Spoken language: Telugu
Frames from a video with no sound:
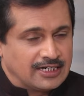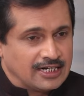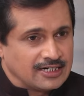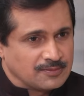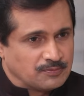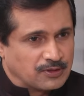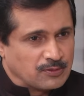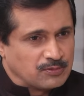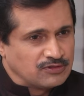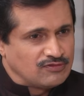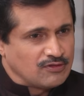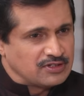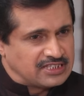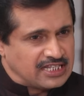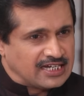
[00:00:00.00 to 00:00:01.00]
అంటే అంటే ప్రభుత్వ
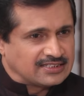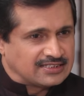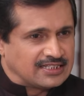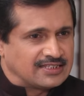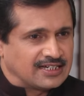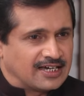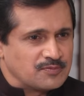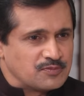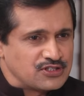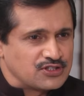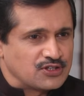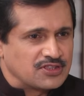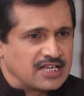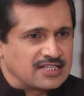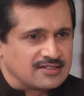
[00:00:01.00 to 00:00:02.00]
వ్యతిరేకత అంత
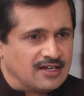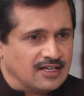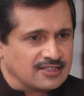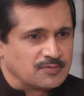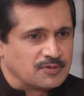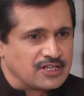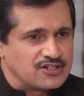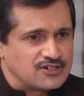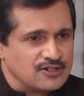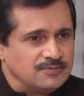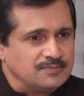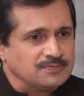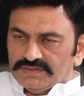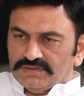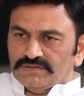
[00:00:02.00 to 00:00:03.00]
కనిపిస్తుంది అసలు ఆంధ్రప్రదేశ్లో
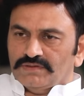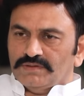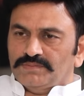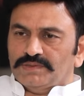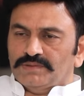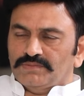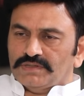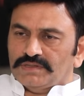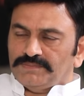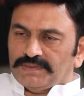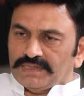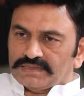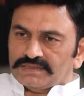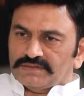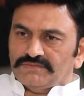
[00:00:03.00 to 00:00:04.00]
విజయంలో ప్రముఖ
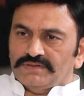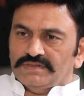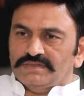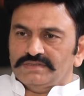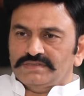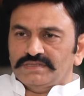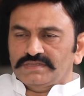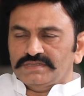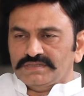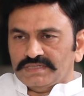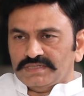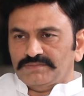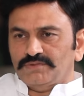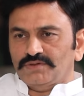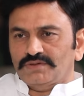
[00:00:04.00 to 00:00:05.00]
పాత్ర వహించేది
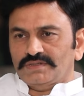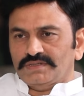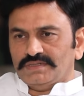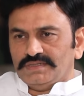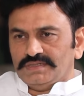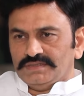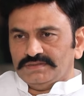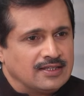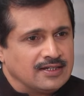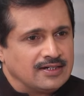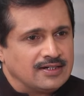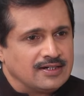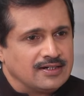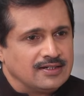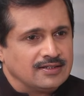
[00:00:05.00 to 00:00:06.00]
జగన్మోహన్ రెడ్డి
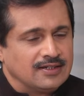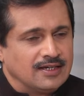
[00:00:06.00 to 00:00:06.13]
అదేంటండి